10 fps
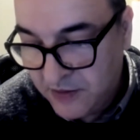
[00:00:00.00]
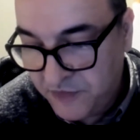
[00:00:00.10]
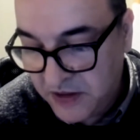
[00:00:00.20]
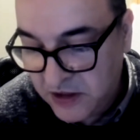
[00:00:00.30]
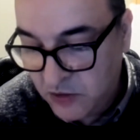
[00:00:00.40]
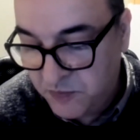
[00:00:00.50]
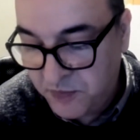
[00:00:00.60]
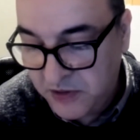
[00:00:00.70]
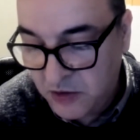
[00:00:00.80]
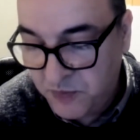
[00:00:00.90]
En fait, il
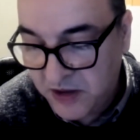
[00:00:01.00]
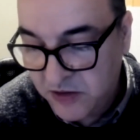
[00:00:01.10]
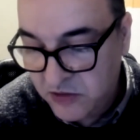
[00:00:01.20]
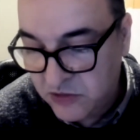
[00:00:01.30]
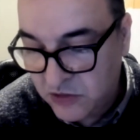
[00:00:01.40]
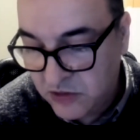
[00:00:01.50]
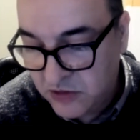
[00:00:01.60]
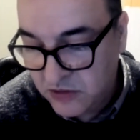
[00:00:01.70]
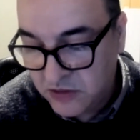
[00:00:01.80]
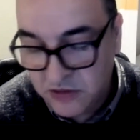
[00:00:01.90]
y, a une personne
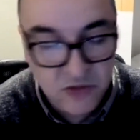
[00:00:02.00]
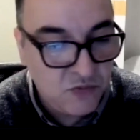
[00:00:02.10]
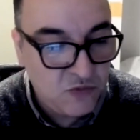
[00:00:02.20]
dans,